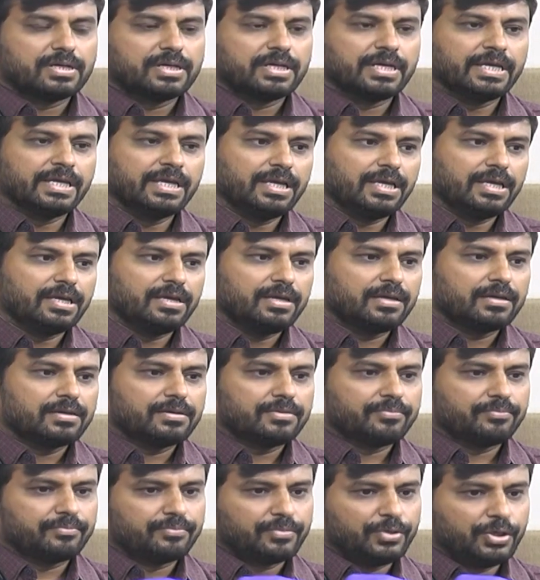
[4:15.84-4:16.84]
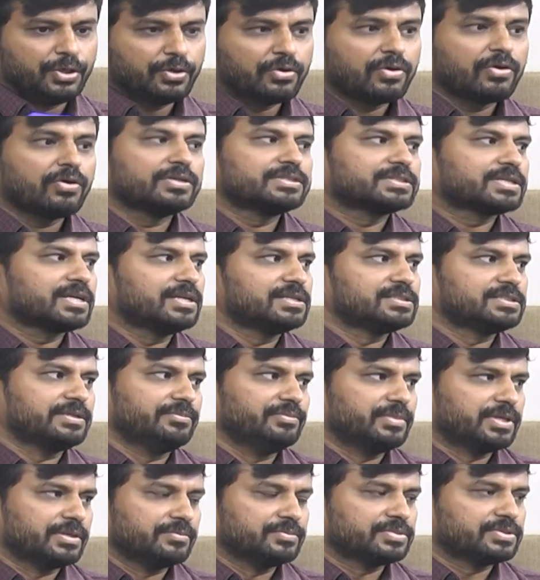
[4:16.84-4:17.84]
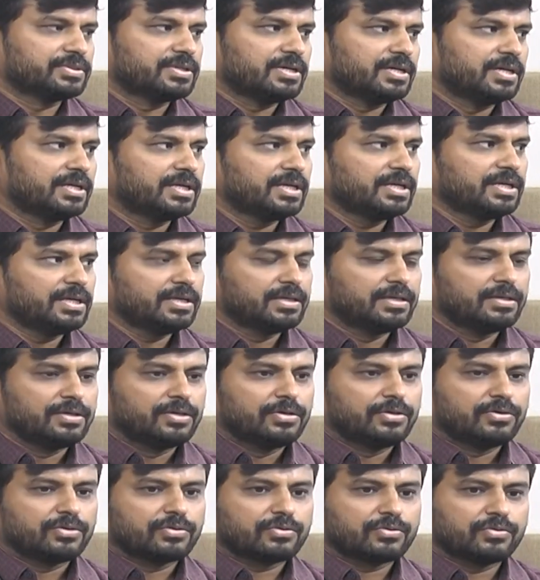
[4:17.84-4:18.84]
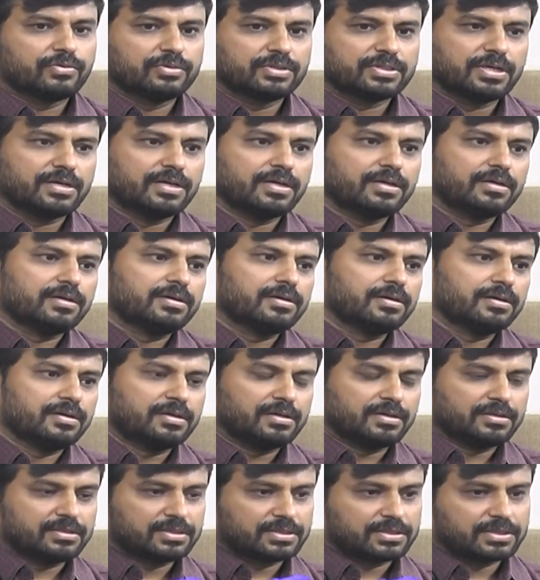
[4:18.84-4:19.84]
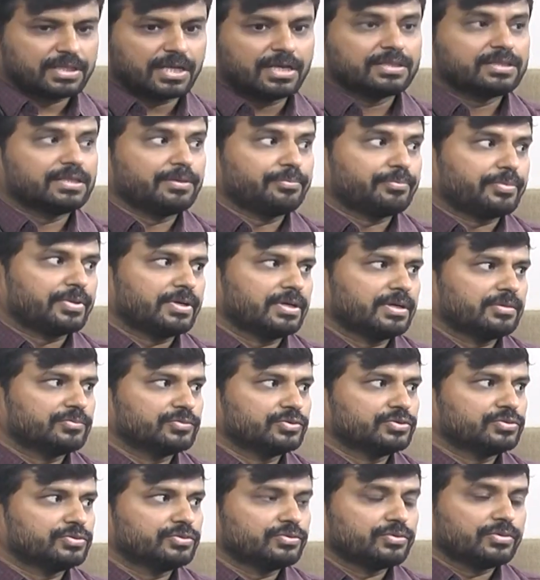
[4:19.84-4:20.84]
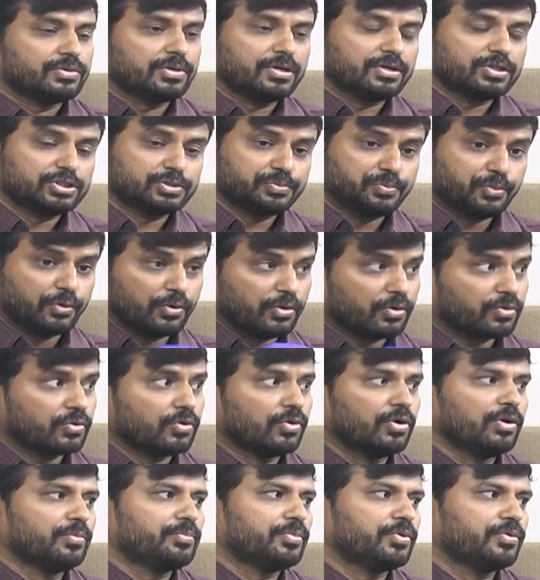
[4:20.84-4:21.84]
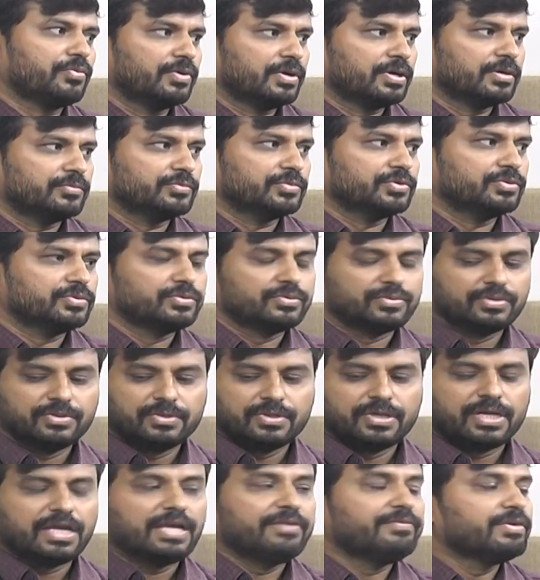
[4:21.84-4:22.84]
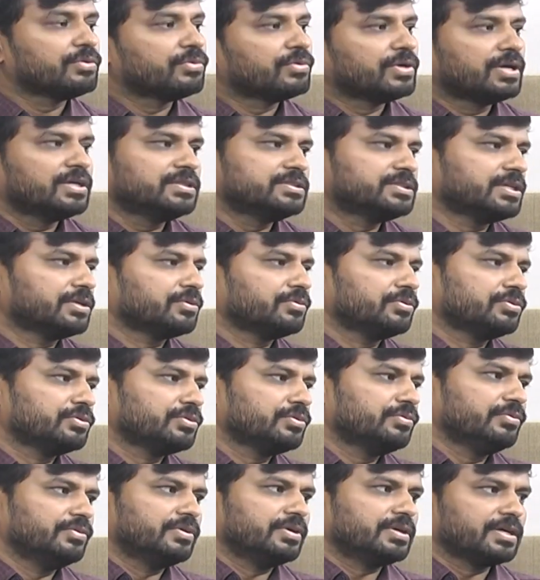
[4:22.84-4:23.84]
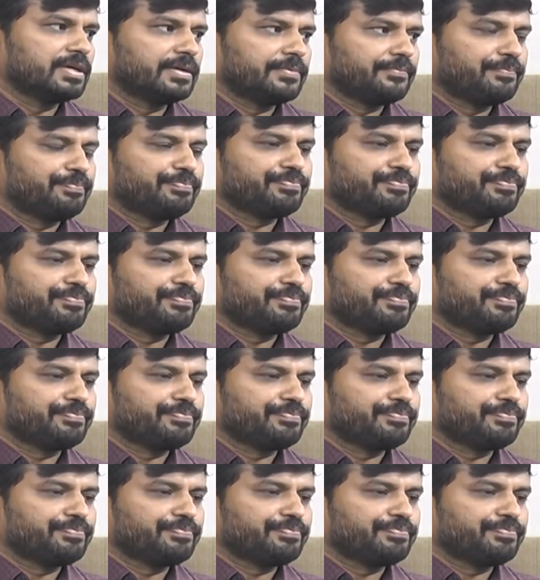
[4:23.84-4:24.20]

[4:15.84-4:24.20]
ఈ న్యూరలాజికల్ సిమ్టమ్స్ అంటే కొంత తల తిప్పడము స్పృహ కోల్పోవడము ఇవి కూడా జరుగుతూ ఉంటాయి